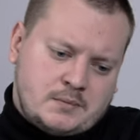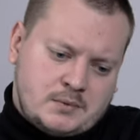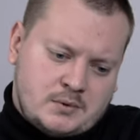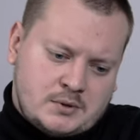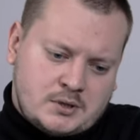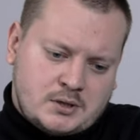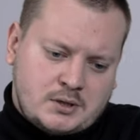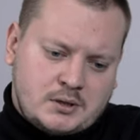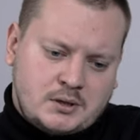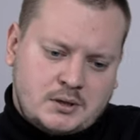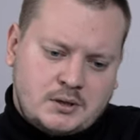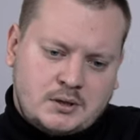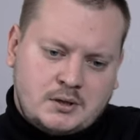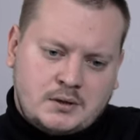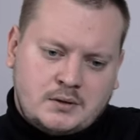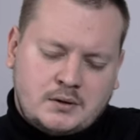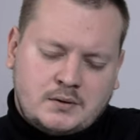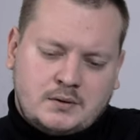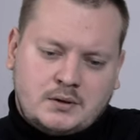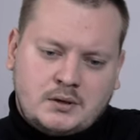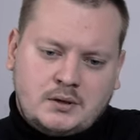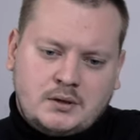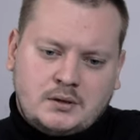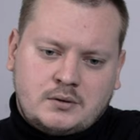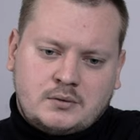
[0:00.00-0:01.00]
że
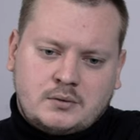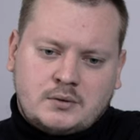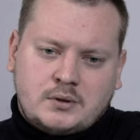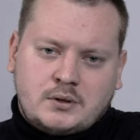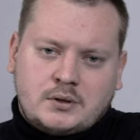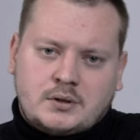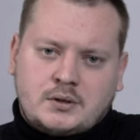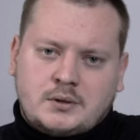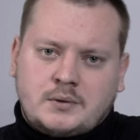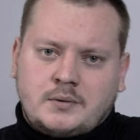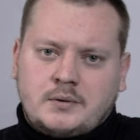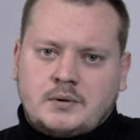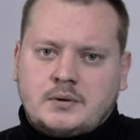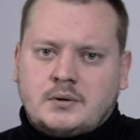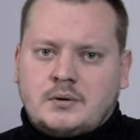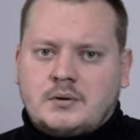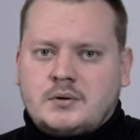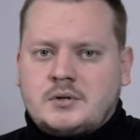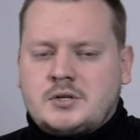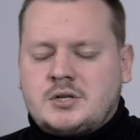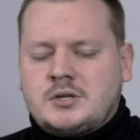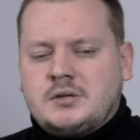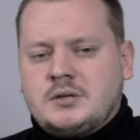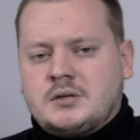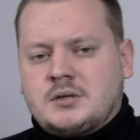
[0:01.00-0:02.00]
na niektórych
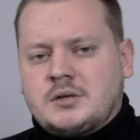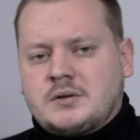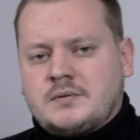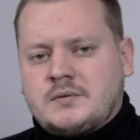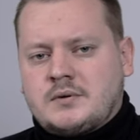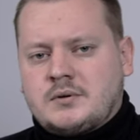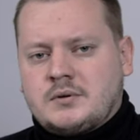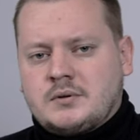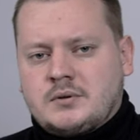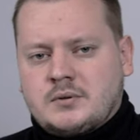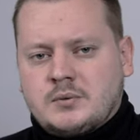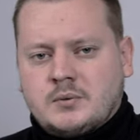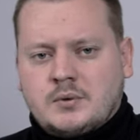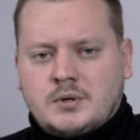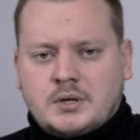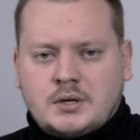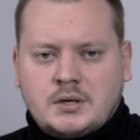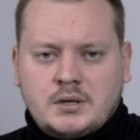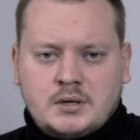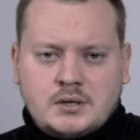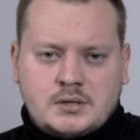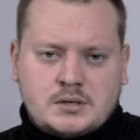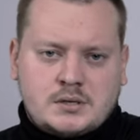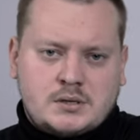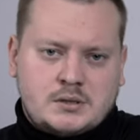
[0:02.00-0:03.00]
odcinkach frontu
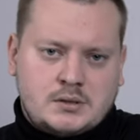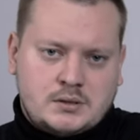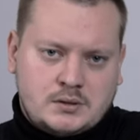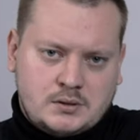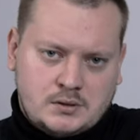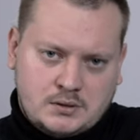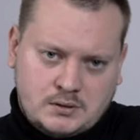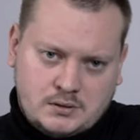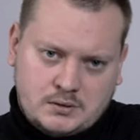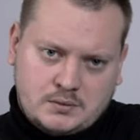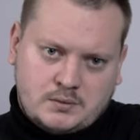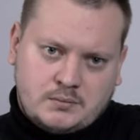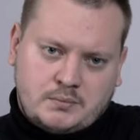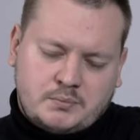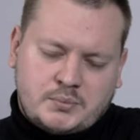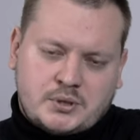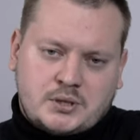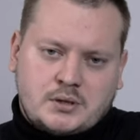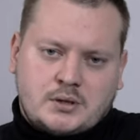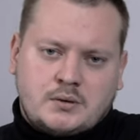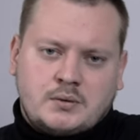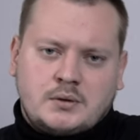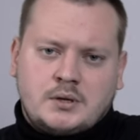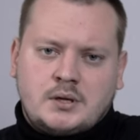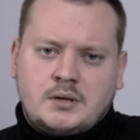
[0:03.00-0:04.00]
Ukraińcy
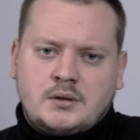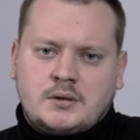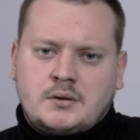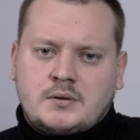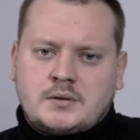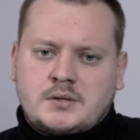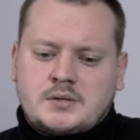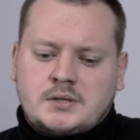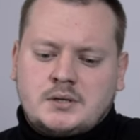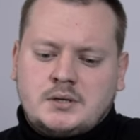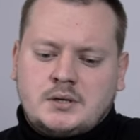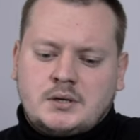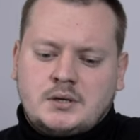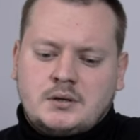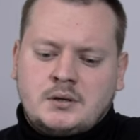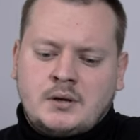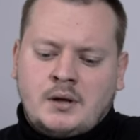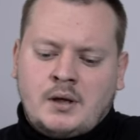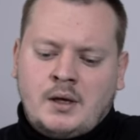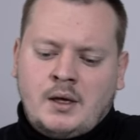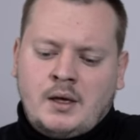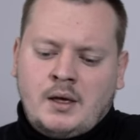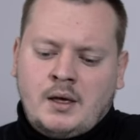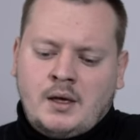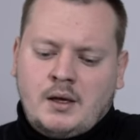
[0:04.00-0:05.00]
przekonali Rosjan,
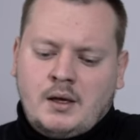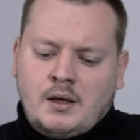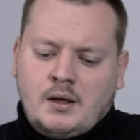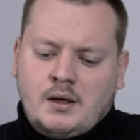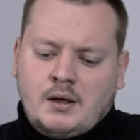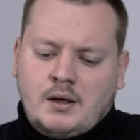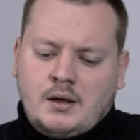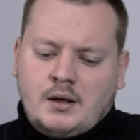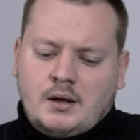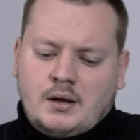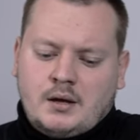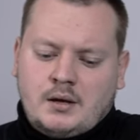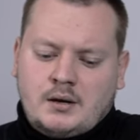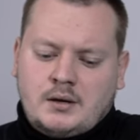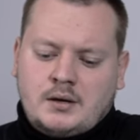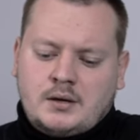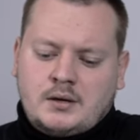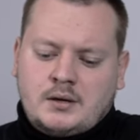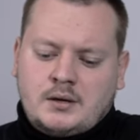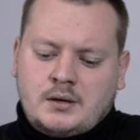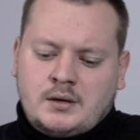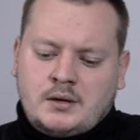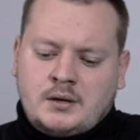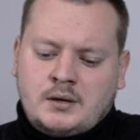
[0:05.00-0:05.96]
ale